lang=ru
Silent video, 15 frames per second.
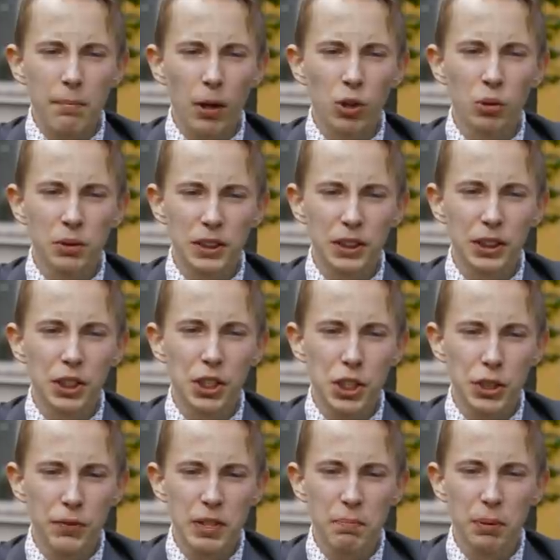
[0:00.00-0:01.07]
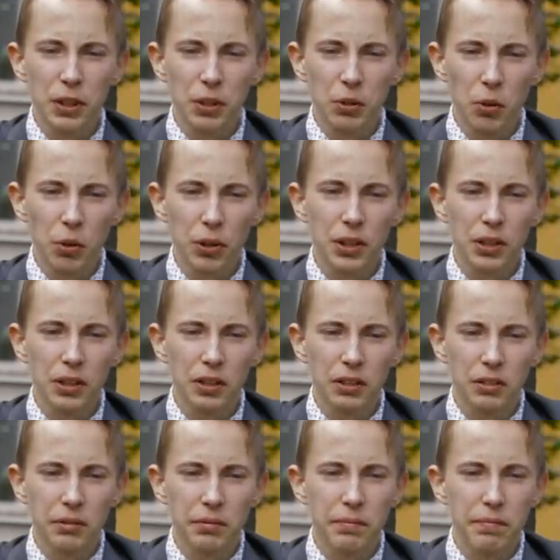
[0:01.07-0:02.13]
Потом ты сидишь невыспанный на
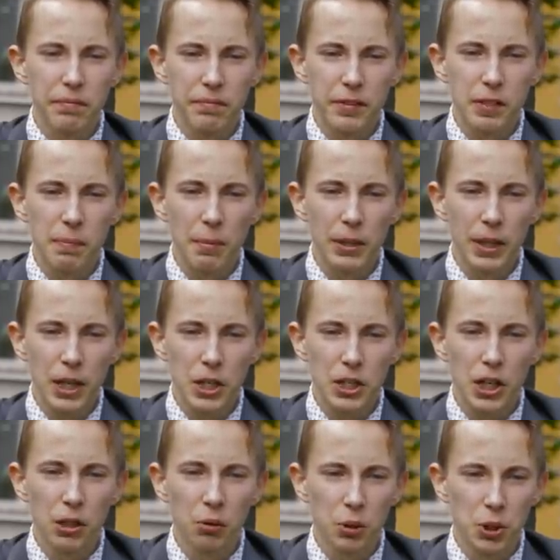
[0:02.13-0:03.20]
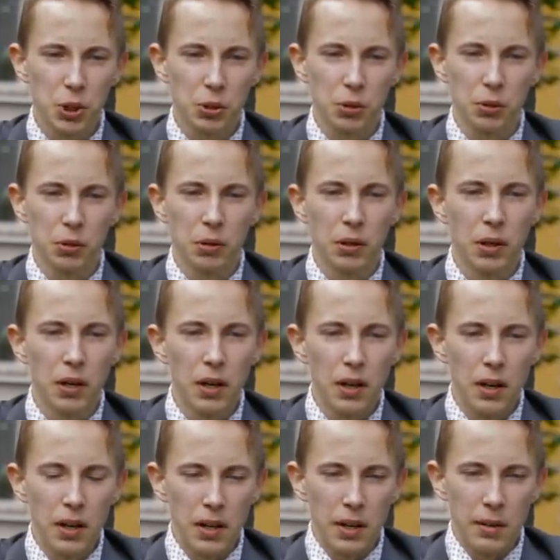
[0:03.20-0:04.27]
уроке, вспоминаешь, как ночью
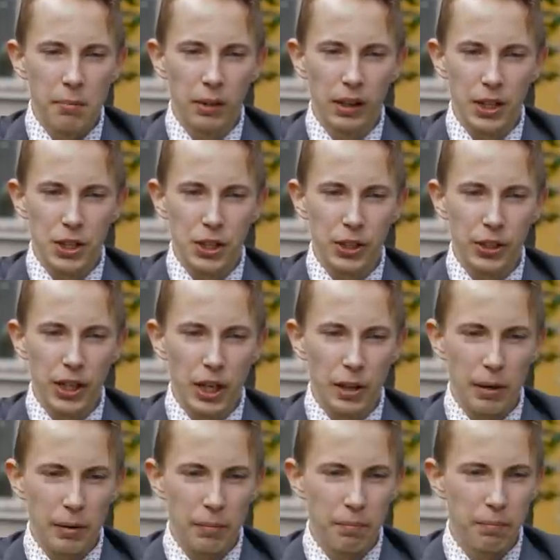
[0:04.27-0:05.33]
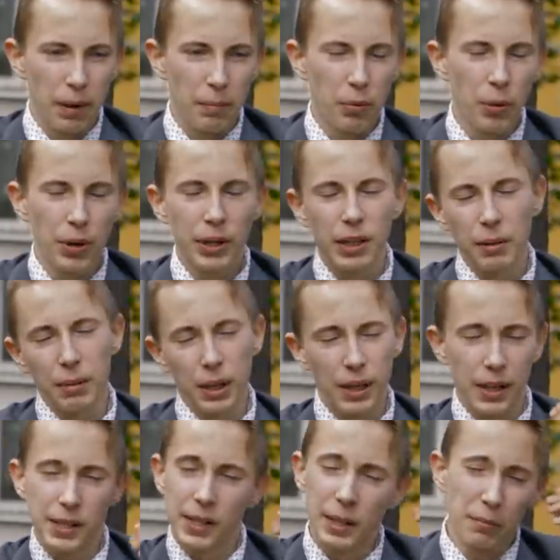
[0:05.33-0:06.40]
была очередная побойка,
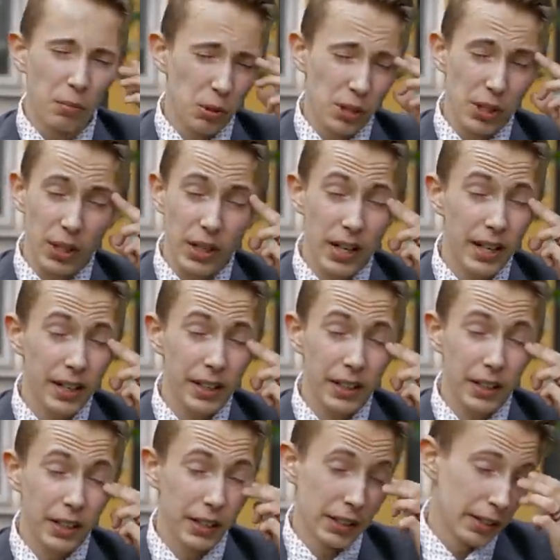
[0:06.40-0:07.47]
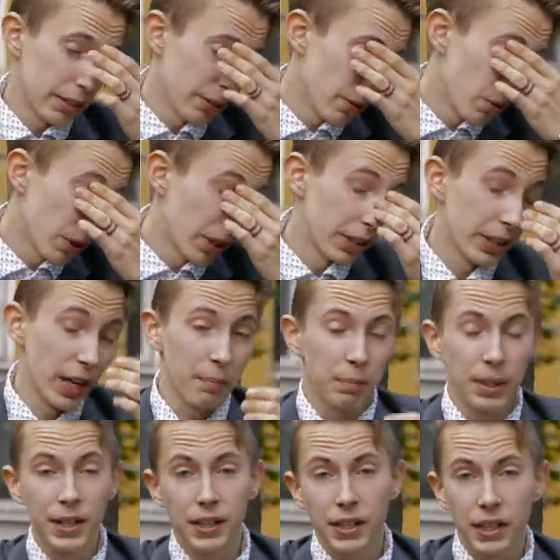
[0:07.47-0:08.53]
приходили мусора или органы
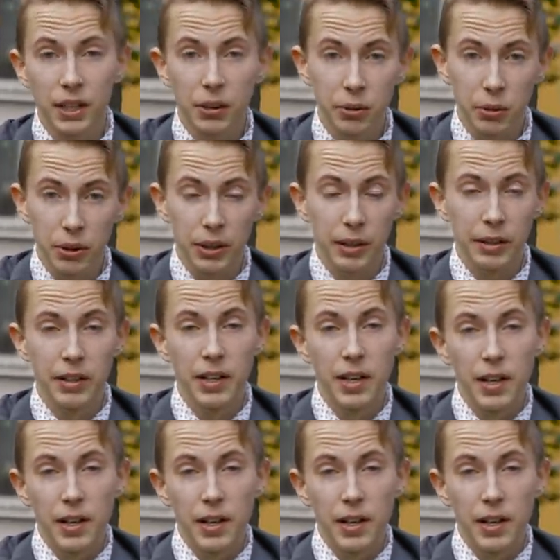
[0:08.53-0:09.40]
опеки, которые